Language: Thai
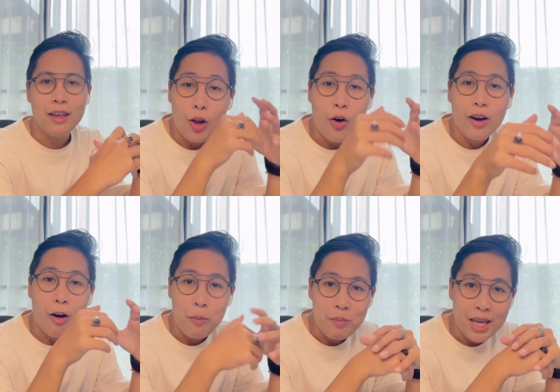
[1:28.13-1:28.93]
ลองค
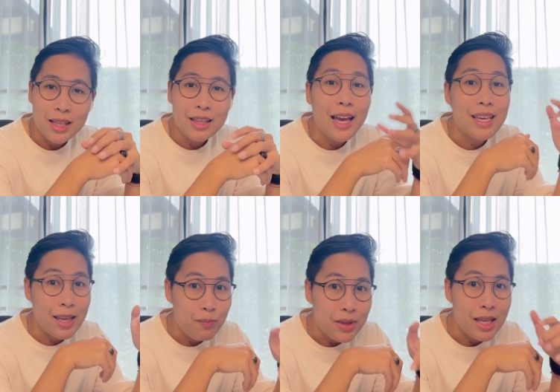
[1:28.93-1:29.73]
อมเมนต์ใต้คลิ
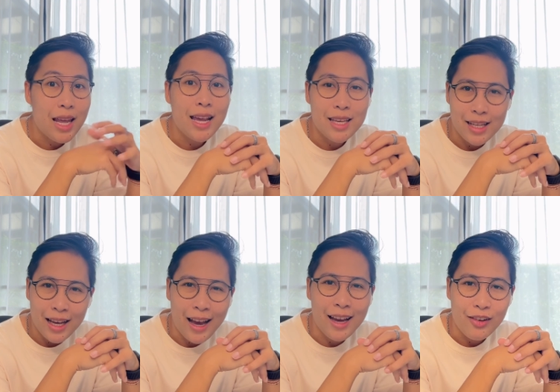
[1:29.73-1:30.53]
ปนี้ได้เลยนะ
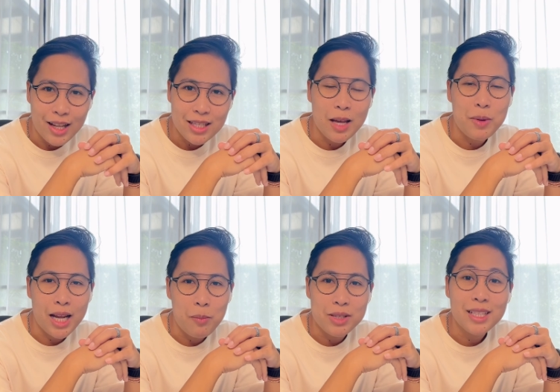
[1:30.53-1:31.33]
คะนัดจะทำมา
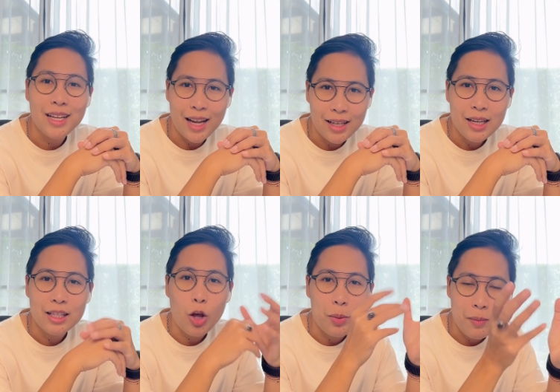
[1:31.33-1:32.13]
ทำเรื่องนั้
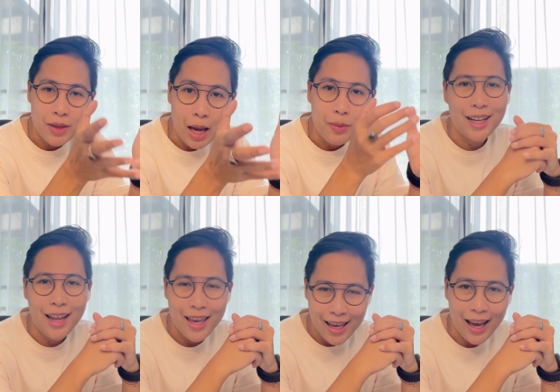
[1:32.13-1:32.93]
นๆตอบคำถามเรื่องนั้น
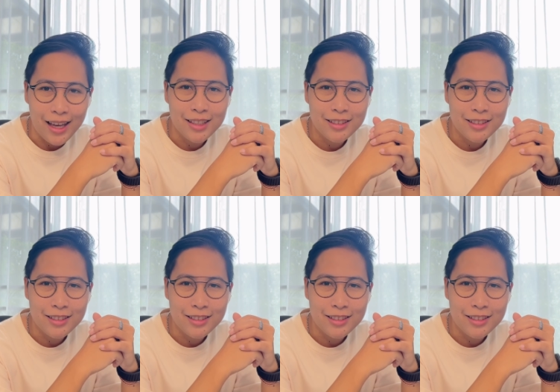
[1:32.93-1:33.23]
ให้ค่ะ